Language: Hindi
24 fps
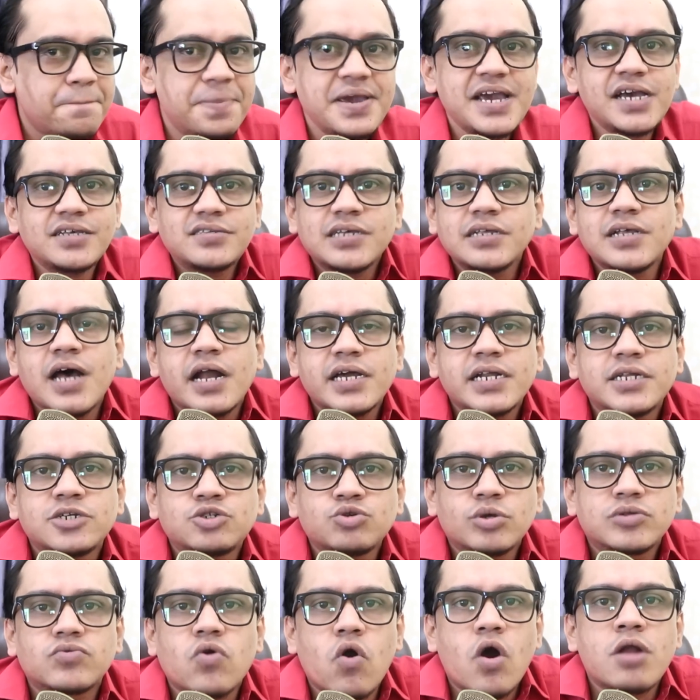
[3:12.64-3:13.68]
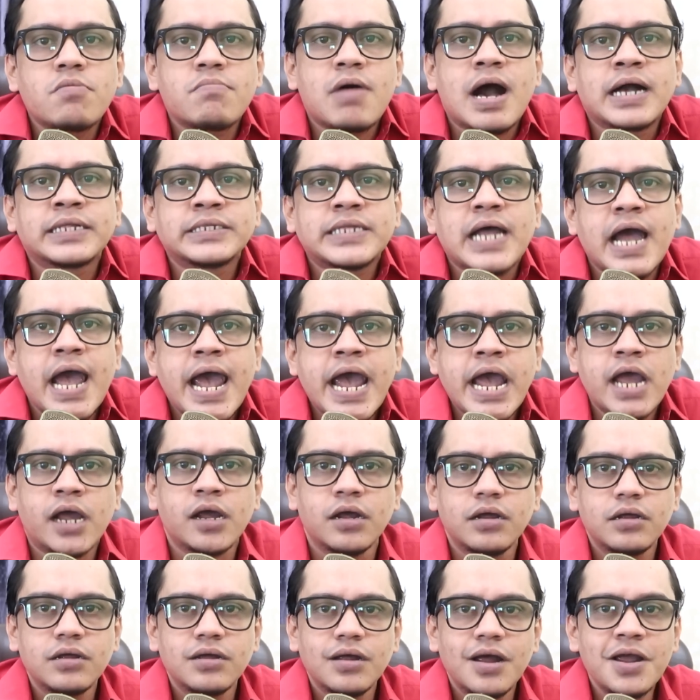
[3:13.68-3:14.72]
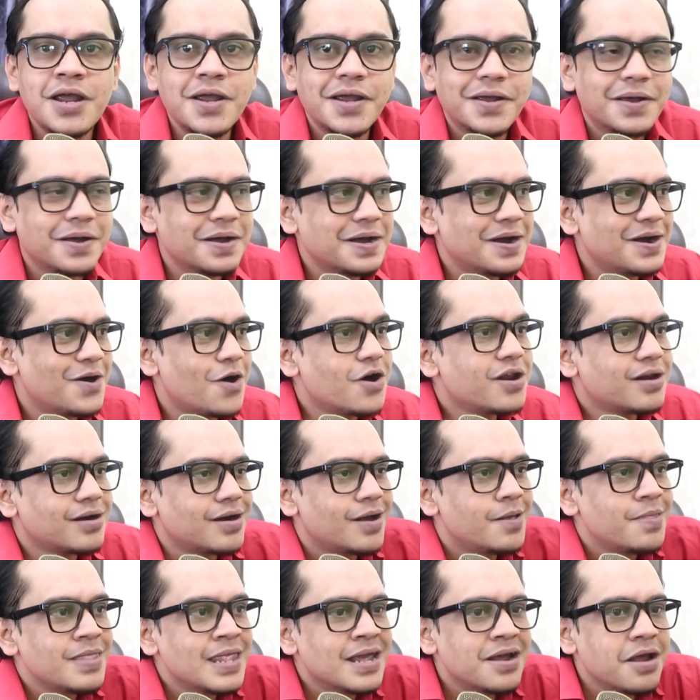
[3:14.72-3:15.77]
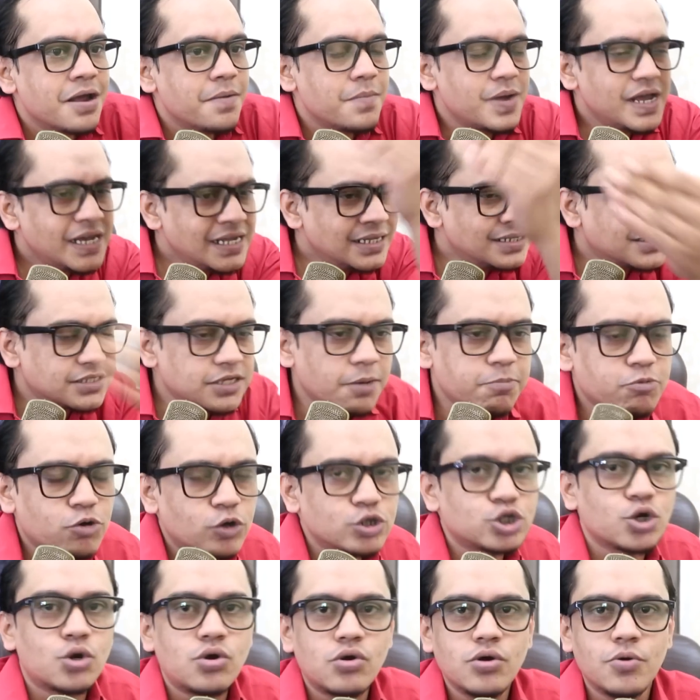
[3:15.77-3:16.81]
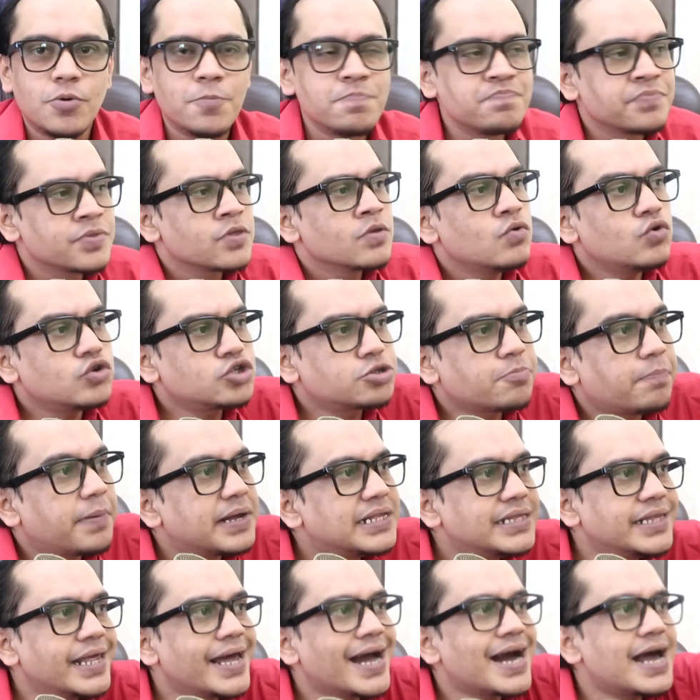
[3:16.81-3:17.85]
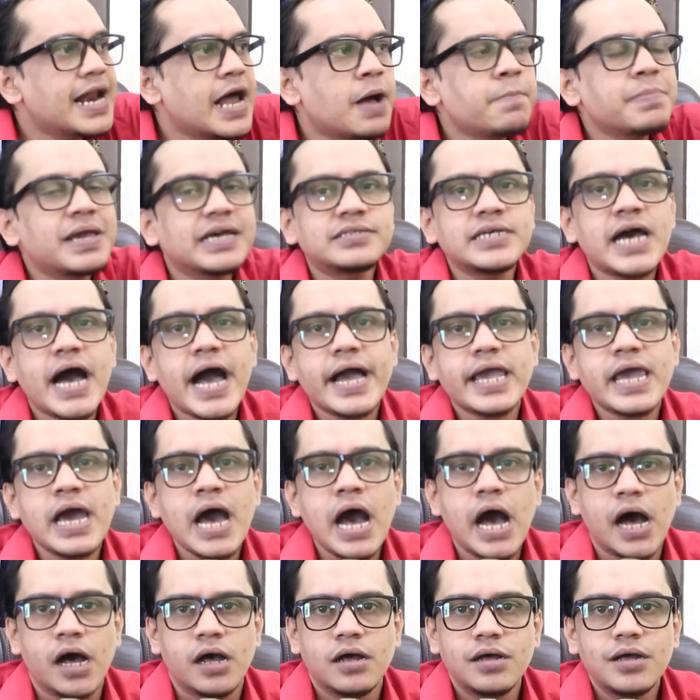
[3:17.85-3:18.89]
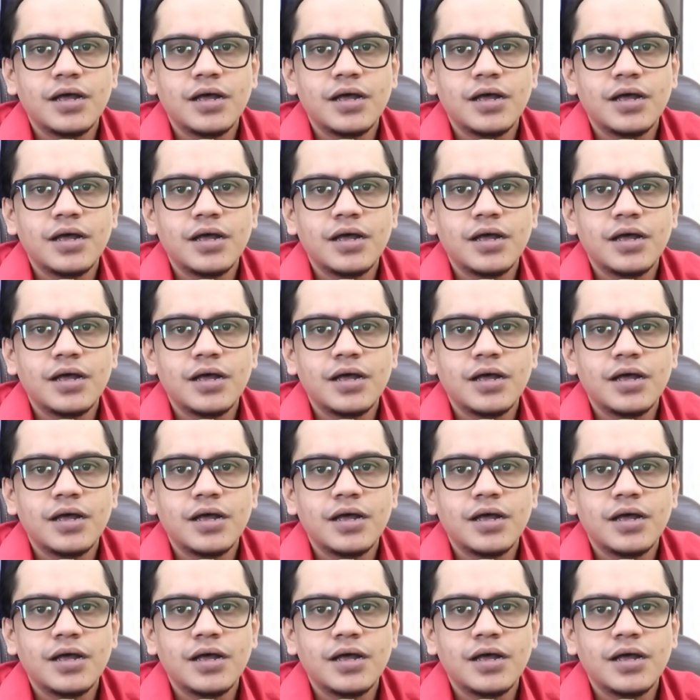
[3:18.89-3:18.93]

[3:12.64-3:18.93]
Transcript: बीस हजार की रिश्वत कौन मांगता है और इन सबको छोड़ो उस बंदे का नाम कैसे आ गया